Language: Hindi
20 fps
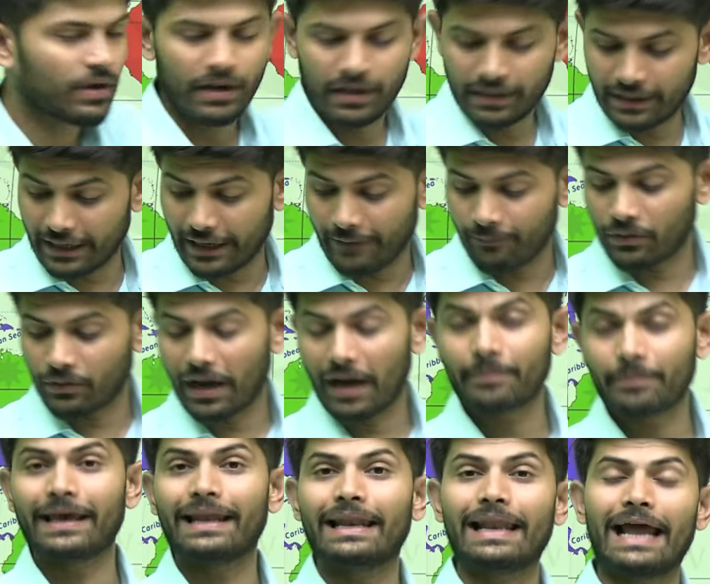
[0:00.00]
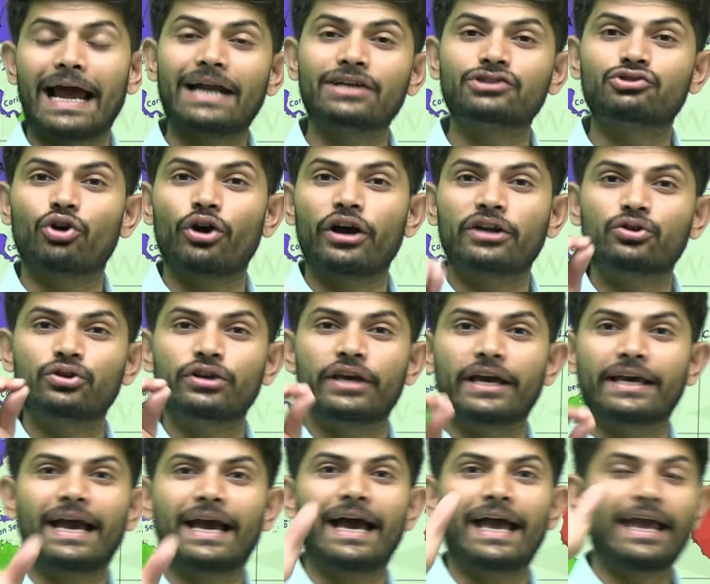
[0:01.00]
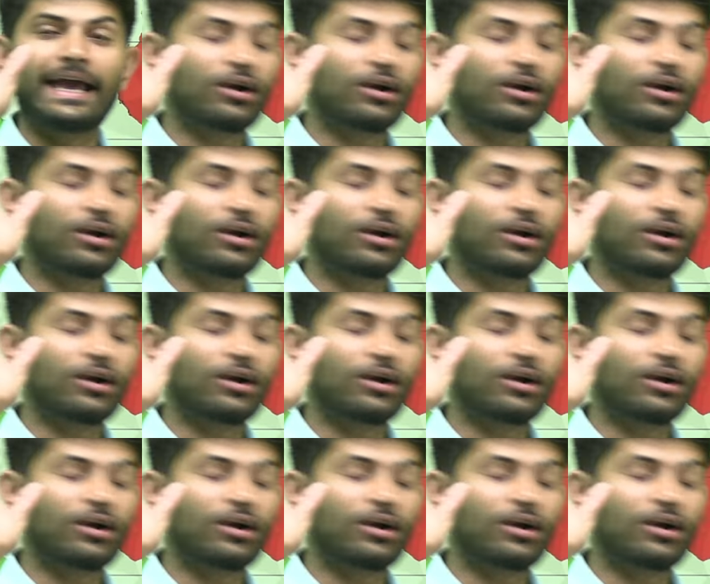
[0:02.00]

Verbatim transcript: ठीक है अब ये लैंड जो है तो ये क्या है